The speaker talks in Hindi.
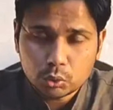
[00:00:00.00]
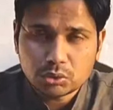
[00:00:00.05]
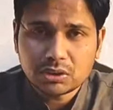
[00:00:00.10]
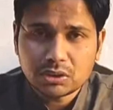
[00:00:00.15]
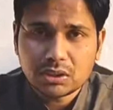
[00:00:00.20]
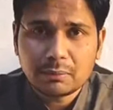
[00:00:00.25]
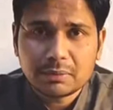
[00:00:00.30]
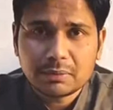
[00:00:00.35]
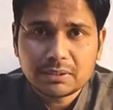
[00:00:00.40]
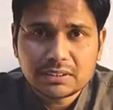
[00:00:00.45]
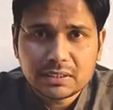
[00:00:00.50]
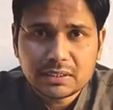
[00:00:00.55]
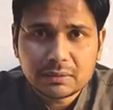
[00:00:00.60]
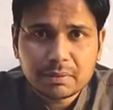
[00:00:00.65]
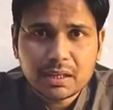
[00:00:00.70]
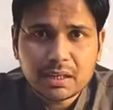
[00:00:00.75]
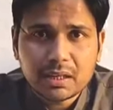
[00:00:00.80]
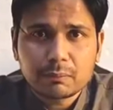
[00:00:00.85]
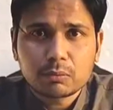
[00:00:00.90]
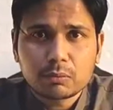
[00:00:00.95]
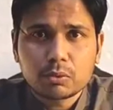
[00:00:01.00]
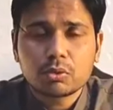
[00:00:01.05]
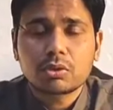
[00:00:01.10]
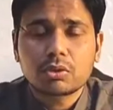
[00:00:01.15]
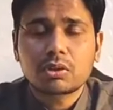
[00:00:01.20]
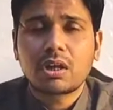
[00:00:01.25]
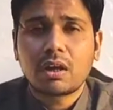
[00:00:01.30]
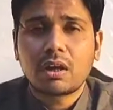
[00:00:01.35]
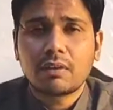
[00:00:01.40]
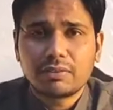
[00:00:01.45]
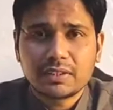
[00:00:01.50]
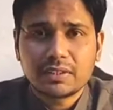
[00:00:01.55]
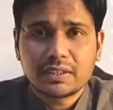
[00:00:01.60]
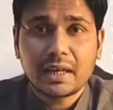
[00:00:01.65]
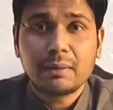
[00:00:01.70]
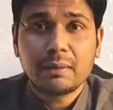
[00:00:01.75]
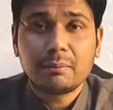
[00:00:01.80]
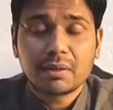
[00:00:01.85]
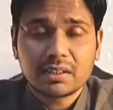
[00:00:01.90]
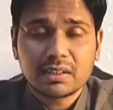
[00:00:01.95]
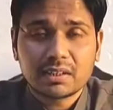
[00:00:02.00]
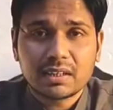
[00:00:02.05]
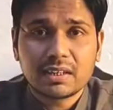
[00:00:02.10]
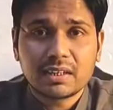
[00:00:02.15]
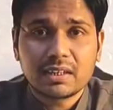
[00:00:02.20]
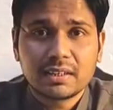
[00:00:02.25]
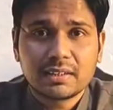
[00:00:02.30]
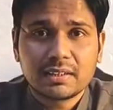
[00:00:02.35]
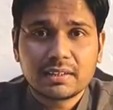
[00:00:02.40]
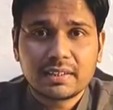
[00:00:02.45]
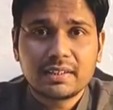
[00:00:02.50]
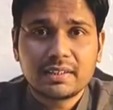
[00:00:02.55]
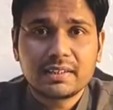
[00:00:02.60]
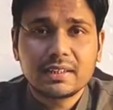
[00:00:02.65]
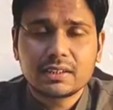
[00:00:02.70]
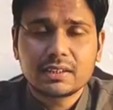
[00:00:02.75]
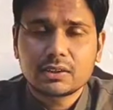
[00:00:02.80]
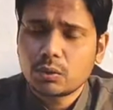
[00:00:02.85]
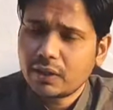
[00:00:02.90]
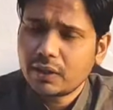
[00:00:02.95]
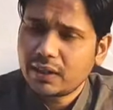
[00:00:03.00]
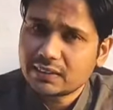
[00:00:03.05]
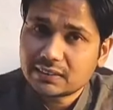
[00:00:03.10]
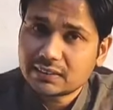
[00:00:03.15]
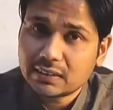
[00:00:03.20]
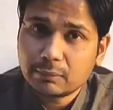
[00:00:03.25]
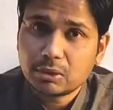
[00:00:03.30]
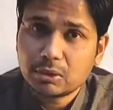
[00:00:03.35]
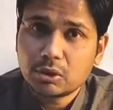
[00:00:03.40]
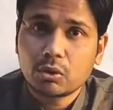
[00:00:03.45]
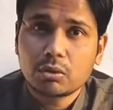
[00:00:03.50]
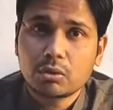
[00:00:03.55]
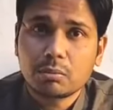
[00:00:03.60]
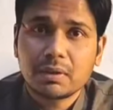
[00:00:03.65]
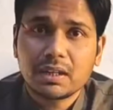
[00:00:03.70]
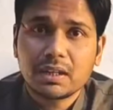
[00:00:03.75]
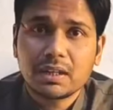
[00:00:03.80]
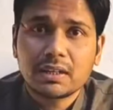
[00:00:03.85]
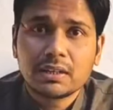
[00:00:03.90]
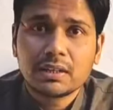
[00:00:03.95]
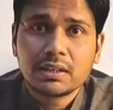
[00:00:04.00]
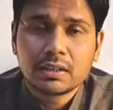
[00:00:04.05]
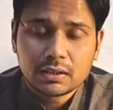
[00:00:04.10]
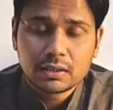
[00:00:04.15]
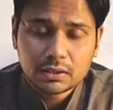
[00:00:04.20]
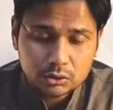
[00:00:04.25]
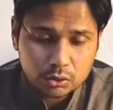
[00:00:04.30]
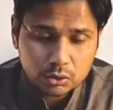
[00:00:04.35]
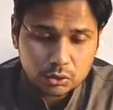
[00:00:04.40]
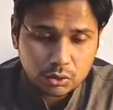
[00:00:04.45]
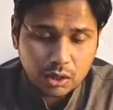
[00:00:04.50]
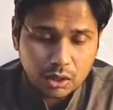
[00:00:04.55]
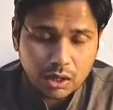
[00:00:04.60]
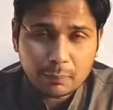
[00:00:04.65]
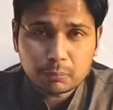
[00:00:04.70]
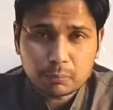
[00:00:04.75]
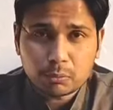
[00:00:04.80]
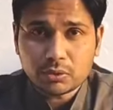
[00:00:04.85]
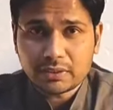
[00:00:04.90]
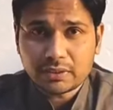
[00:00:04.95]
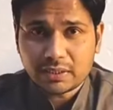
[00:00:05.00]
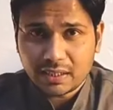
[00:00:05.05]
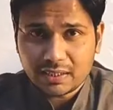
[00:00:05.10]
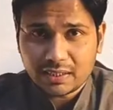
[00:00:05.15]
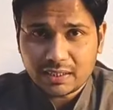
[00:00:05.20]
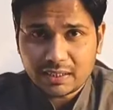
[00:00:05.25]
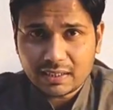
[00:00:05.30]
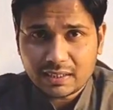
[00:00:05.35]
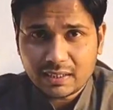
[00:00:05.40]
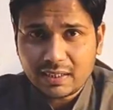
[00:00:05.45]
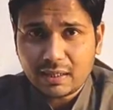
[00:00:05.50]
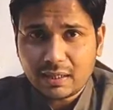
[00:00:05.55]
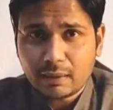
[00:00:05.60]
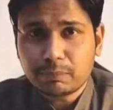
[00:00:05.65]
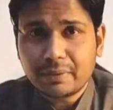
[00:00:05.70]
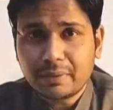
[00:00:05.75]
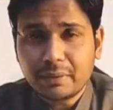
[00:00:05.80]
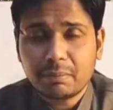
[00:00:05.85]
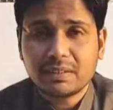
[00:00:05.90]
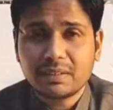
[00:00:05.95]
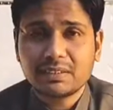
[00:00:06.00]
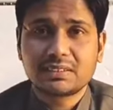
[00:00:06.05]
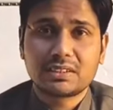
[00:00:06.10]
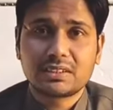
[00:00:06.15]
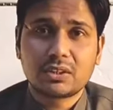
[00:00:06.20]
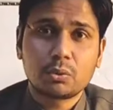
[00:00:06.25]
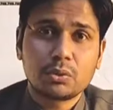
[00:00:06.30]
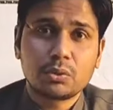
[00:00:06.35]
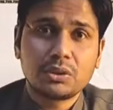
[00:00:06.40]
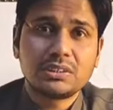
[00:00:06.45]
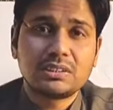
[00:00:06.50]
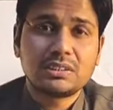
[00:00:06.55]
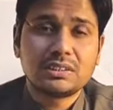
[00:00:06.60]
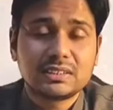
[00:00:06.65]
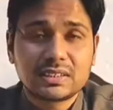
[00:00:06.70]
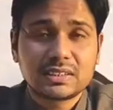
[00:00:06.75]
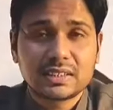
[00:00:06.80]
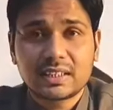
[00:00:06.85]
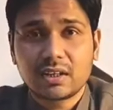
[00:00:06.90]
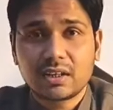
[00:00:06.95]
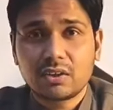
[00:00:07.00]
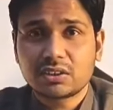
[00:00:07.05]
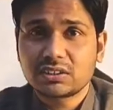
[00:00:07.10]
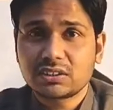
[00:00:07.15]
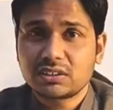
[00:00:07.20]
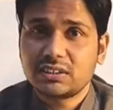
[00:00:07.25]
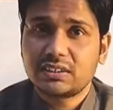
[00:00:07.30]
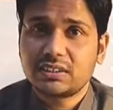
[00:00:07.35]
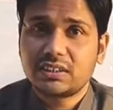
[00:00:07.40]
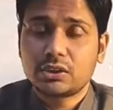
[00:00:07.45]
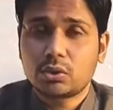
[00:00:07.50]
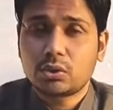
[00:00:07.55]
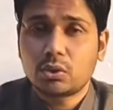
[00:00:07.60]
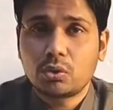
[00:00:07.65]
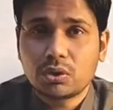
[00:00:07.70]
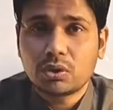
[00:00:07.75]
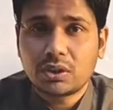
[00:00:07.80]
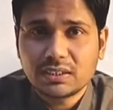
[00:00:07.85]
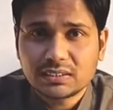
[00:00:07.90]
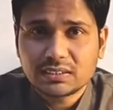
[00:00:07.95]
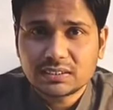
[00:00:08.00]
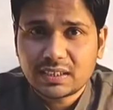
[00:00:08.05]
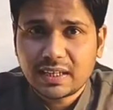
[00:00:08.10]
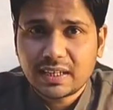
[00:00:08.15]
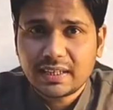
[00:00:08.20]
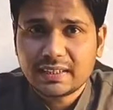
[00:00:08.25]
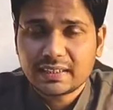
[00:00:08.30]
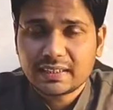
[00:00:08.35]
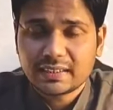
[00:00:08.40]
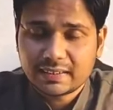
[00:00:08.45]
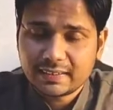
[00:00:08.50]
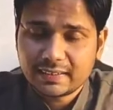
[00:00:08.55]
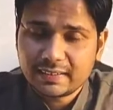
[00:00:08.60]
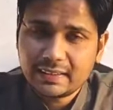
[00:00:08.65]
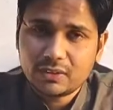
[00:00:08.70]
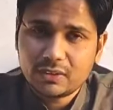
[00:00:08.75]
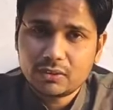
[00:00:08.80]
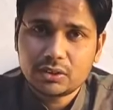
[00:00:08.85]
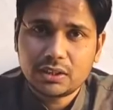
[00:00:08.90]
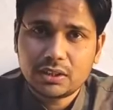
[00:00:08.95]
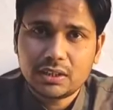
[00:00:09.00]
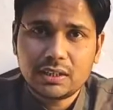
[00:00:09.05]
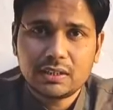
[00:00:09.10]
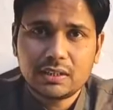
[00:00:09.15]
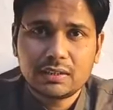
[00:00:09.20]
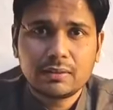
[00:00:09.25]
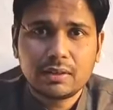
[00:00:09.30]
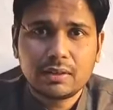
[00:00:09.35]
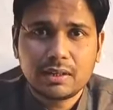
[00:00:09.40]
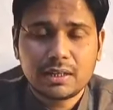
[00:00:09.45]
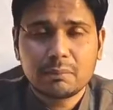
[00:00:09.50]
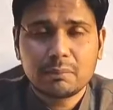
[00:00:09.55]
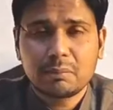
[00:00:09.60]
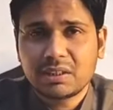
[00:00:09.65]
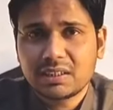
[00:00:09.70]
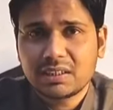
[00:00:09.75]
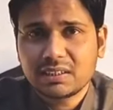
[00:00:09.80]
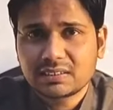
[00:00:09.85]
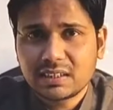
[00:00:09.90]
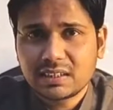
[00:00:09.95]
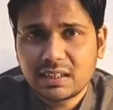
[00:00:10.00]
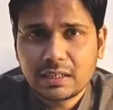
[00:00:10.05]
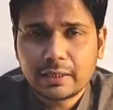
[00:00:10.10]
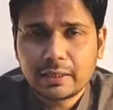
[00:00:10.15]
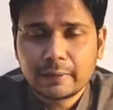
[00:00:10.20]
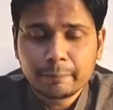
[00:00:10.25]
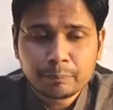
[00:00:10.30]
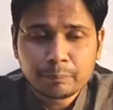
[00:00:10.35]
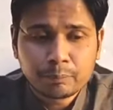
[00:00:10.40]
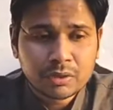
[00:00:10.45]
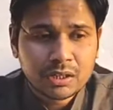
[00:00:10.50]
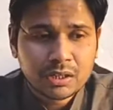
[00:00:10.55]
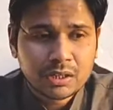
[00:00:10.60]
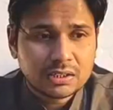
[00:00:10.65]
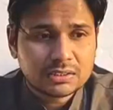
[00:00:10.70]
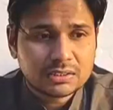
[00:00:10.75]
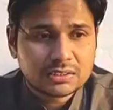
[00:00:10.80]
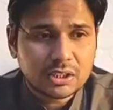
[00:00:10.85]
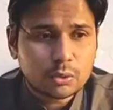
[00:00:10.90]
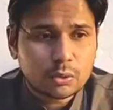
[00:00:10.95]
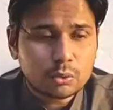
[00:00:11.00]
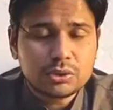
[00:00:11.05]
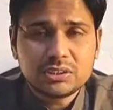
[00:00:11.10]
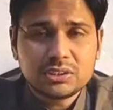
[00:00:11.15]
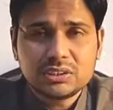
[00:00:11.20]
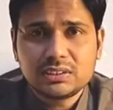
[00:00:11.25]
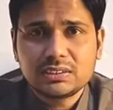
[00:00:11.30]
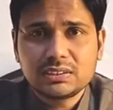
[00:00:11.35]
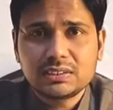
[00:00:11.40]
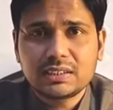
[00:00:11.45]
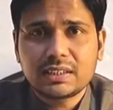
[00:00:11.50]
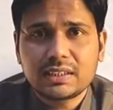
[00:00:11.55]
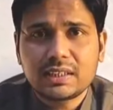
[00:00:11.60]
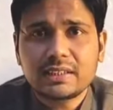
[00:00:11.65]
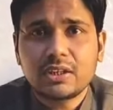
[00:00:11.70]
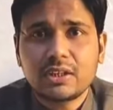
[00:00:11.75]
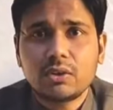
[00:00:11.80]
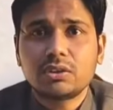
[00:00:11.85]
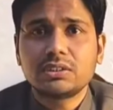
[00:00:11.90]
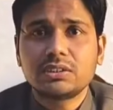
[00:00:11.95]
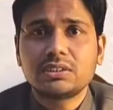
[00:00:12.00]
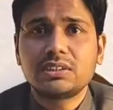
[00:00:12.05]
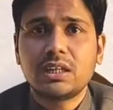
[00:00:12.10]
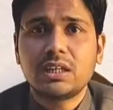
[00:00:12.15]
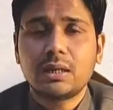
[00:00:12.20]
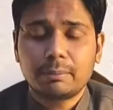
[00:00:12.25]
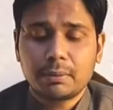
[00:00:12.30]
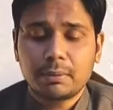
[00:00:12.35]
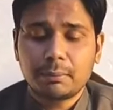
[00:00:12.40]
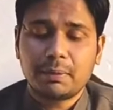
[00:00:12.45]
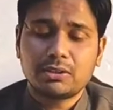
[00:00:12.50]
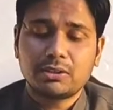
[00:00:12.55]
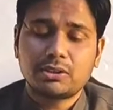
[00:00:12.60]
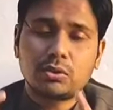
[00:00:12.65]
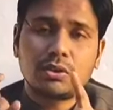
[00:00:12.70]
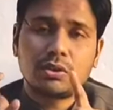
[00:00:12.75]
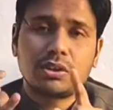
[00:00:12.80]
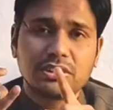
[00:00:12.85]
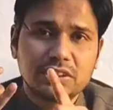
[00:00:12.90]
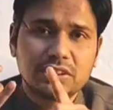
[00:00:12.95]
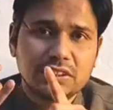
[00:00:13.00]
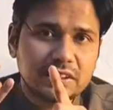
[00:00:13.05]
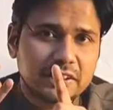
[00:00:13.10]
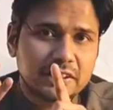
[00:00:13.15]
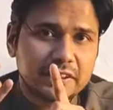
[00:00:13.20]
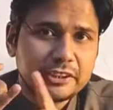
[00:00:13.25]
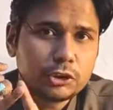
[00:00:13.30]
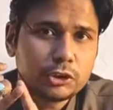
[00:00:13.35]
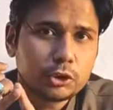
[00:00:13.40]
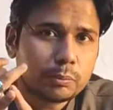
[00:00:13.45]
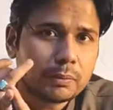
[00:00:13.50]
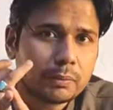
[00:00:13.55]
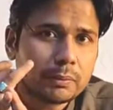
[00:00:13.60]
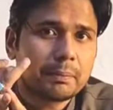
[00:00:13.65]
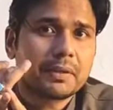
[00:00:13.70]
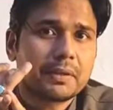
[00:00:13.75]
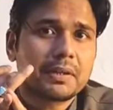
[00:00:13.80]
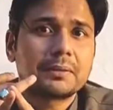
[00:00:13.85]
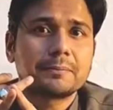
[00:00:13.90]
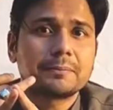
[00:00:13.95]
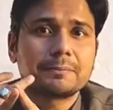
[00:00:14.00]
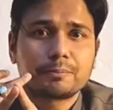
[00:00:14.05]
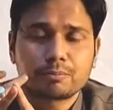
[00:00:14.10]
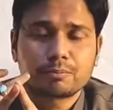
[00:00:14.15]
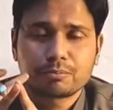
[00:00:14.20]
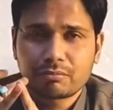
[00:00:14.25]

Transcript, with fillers: दूसरे बच्चे में आपको काफी टाइम लग रहा है ठीक है तो ऐसा भी नॉर्मल है तो आपको क्या करना है आपके पास जरूरी चीजें क्या होनी चाहिए ये तो हो गए साइन के ये होते हैं लेबर के साइन जरूरी चीजें क्या क्या होनी चाहिए आपके पास होना चाहिए टिश्यू पेपर